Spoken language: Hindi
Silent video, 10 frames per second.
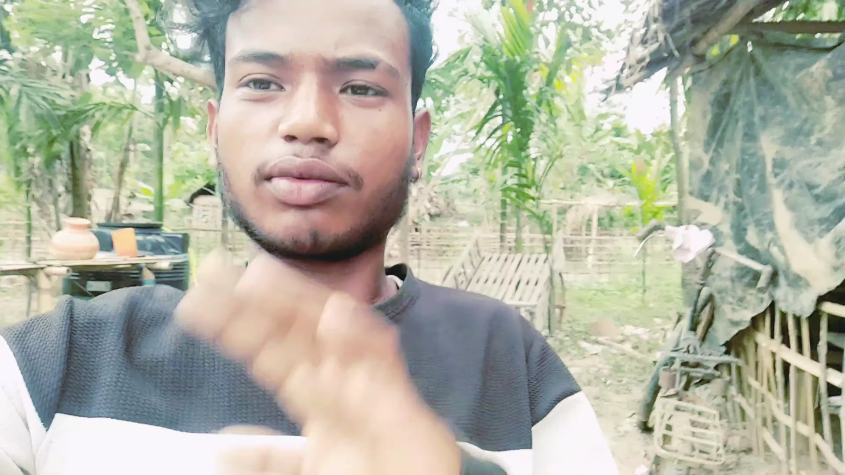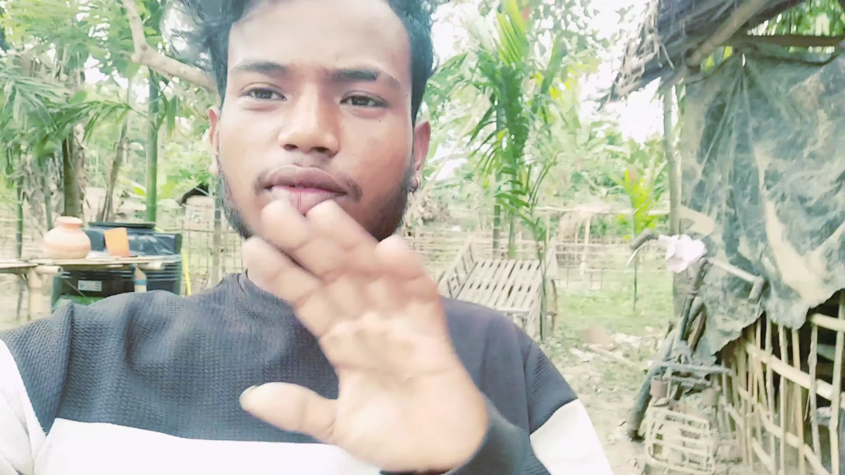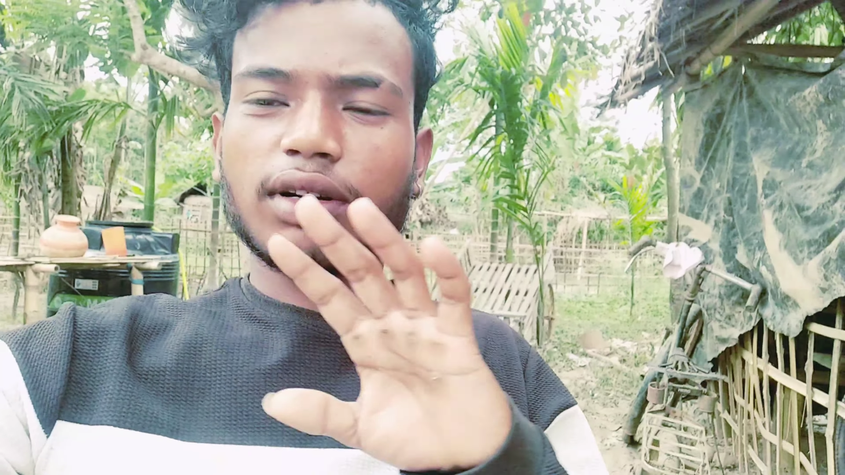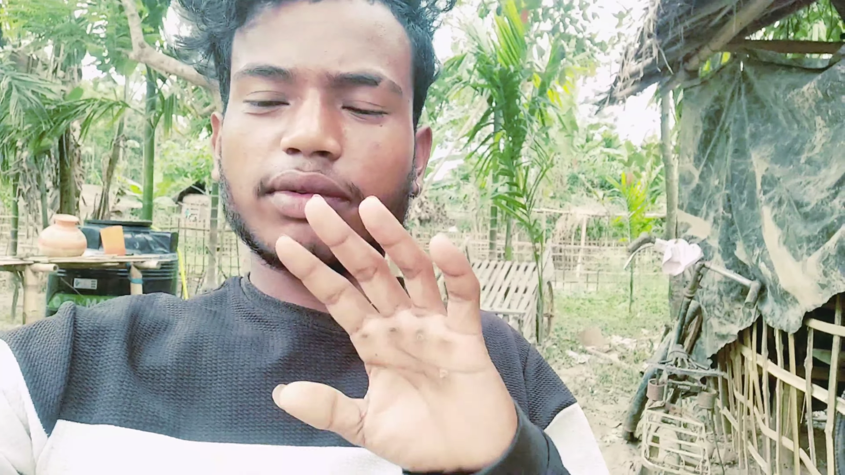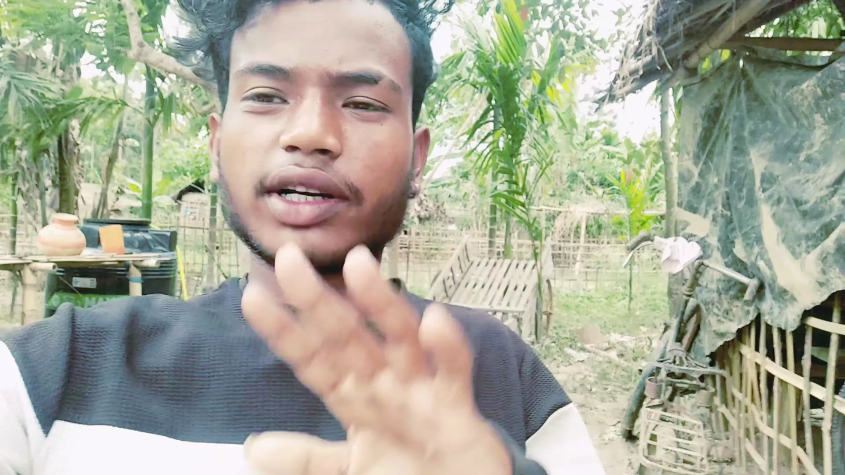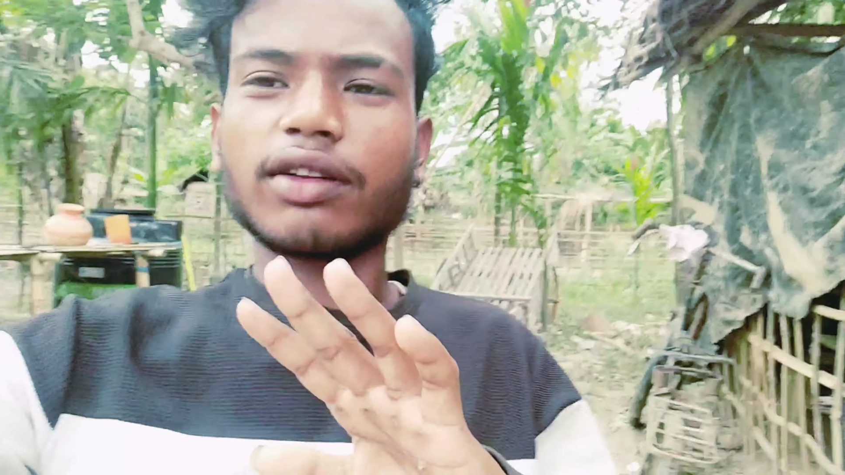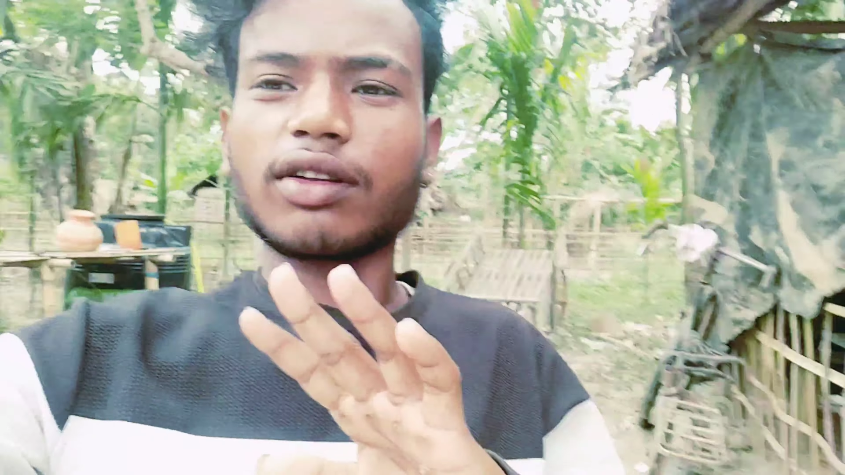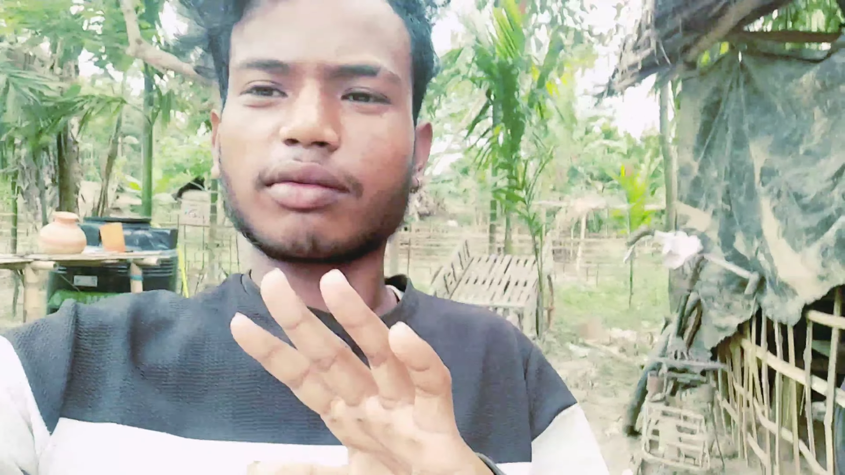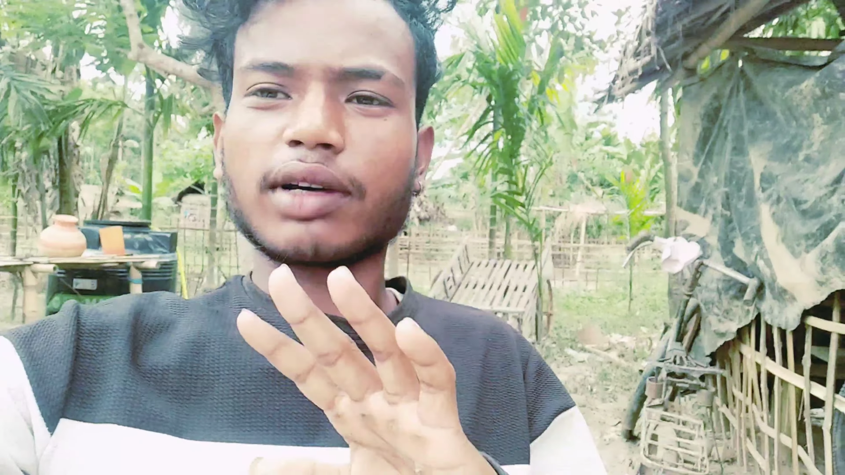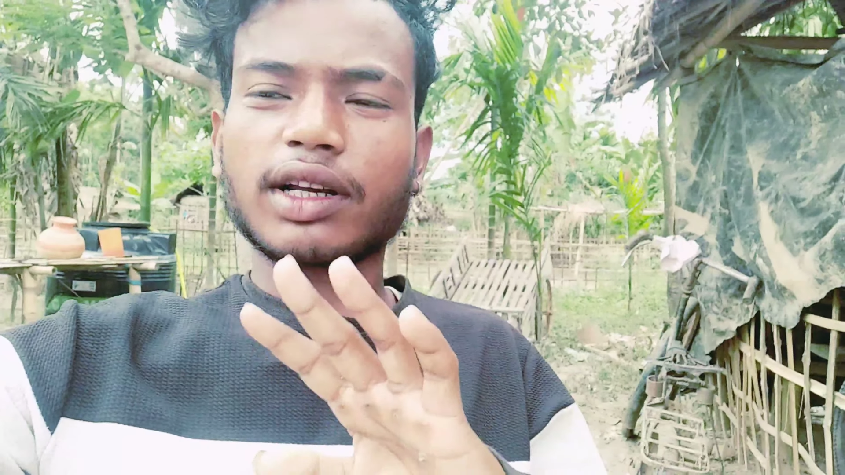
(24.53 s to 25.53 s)
पूरा वीडियो
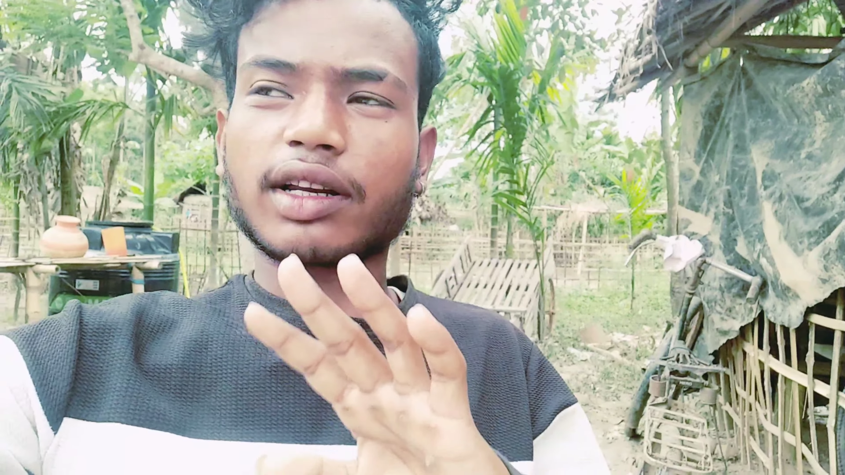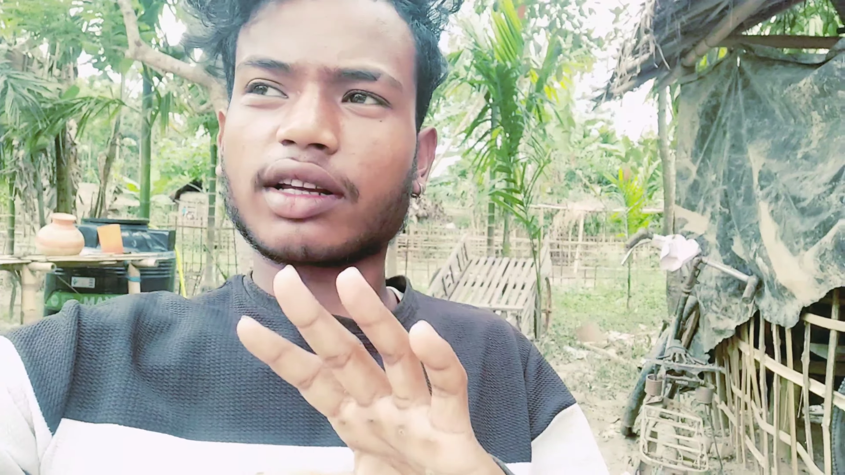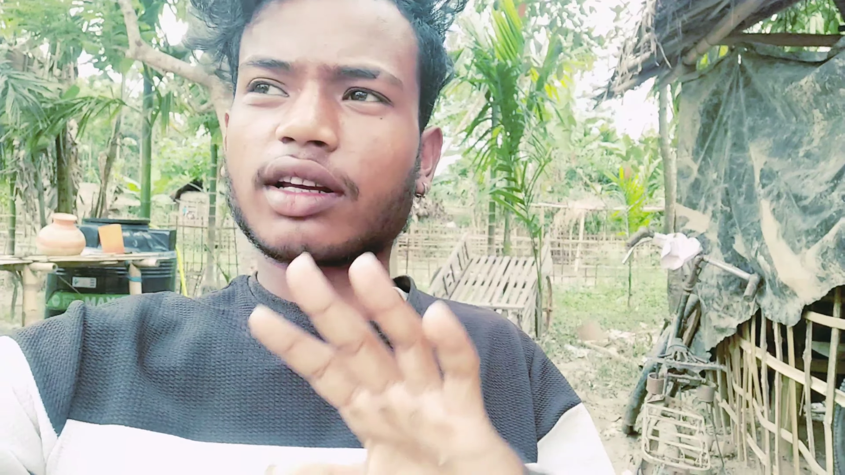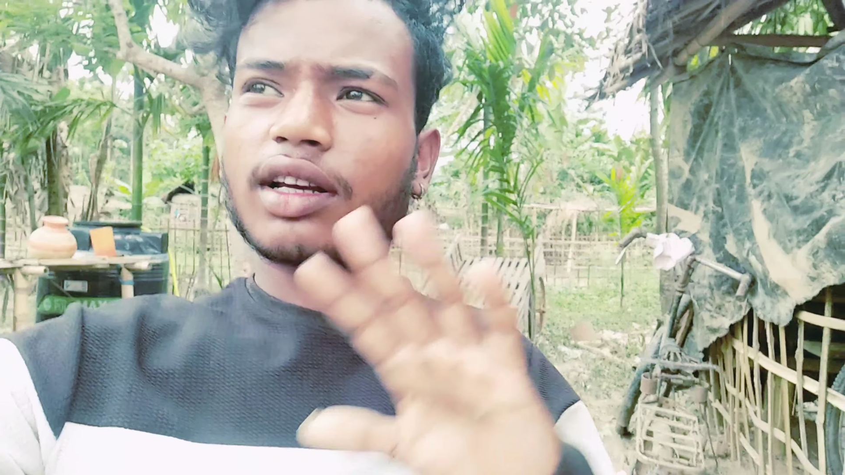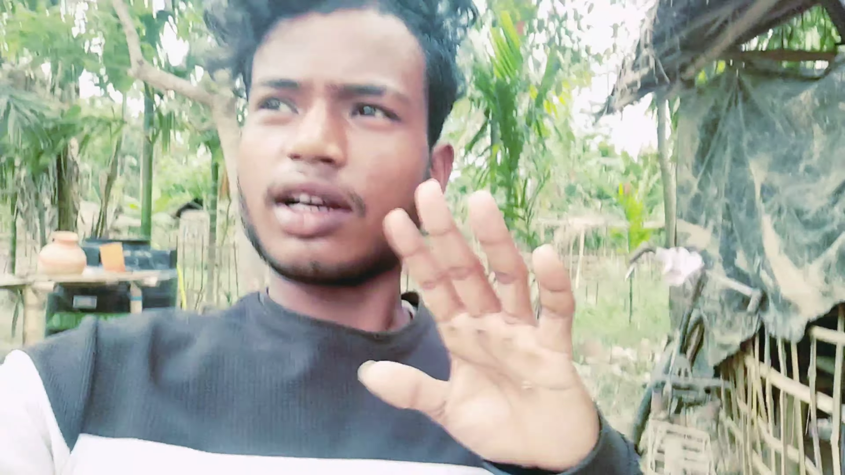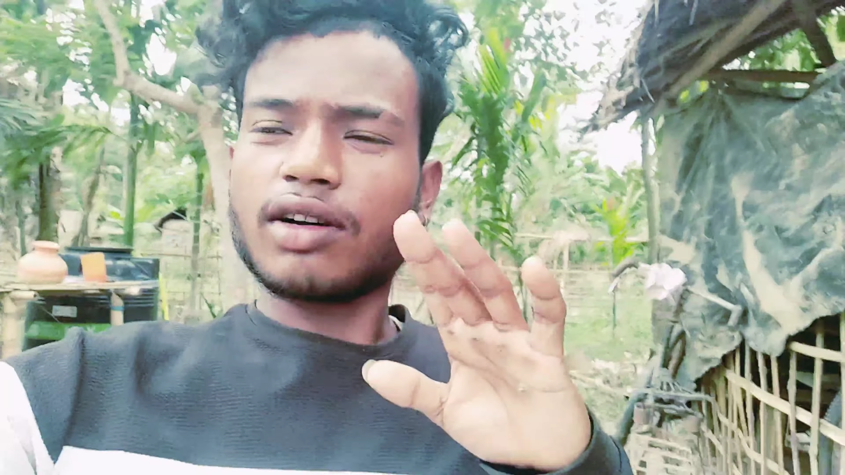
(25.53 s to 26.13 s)
तक बना रही है